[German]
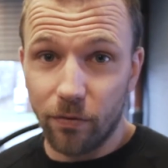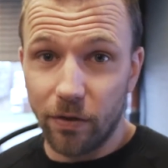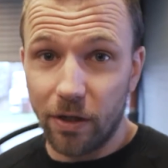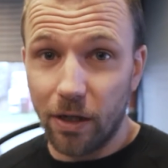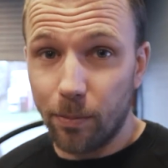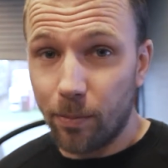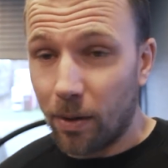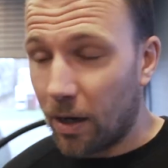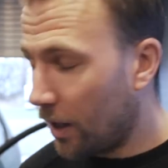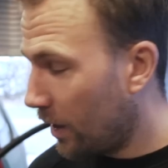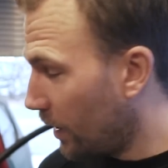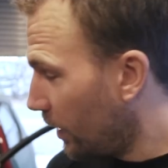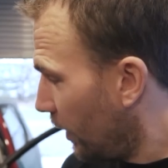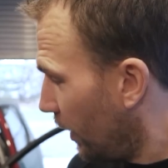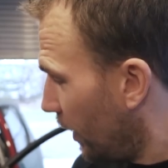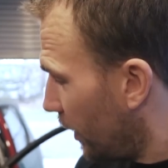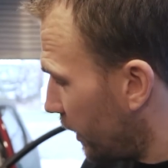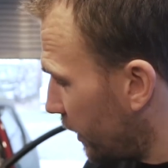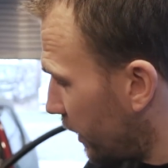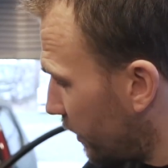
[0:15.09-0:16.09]
wieder mal.
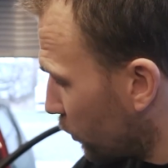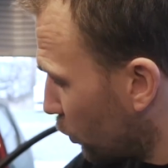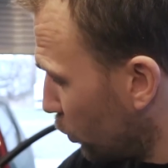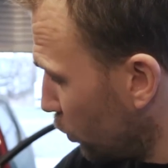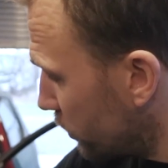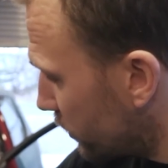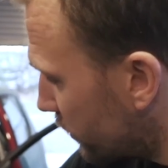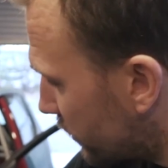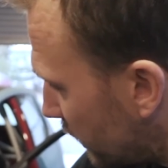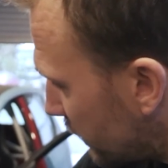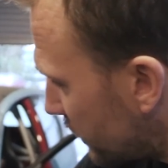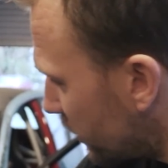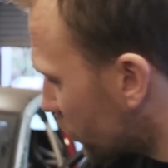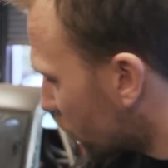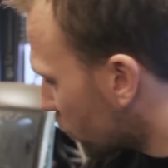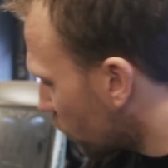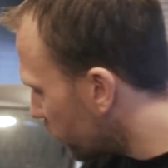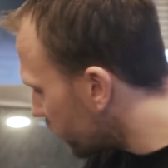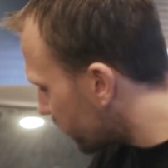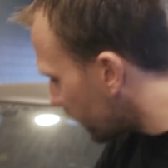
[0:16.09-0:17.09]
In dem guten seht ihr schon,